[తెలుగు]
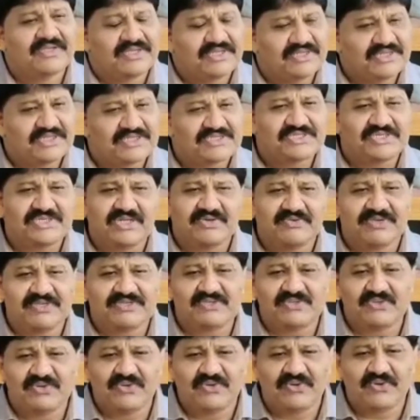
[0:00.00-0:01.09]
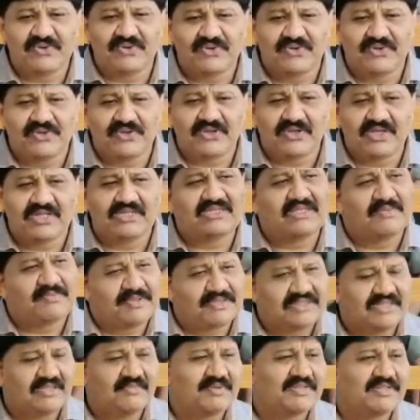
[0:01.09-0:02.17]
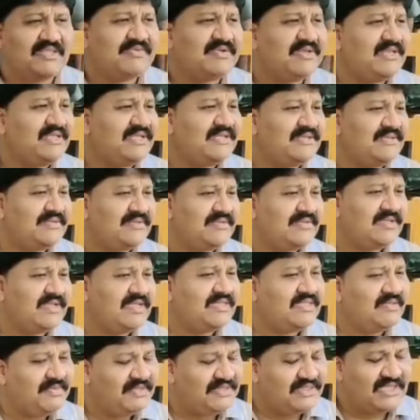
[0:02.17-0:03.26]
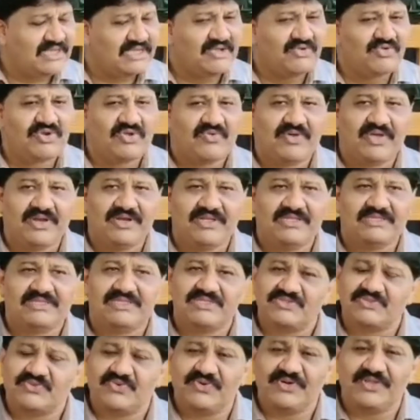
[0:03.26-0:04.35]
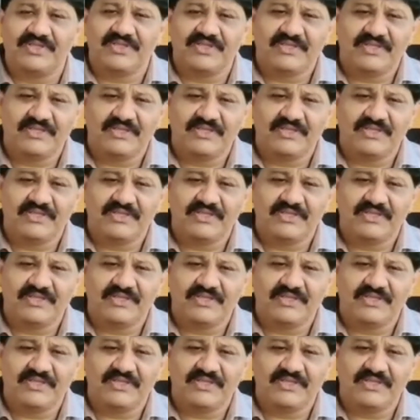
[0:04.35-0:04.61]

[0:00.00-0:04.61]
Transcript: ఇంత చిన్న వయసులో అంత పెద్ద పదవిని అంత పెద్ద గౌరవాన్ని తీసుకొని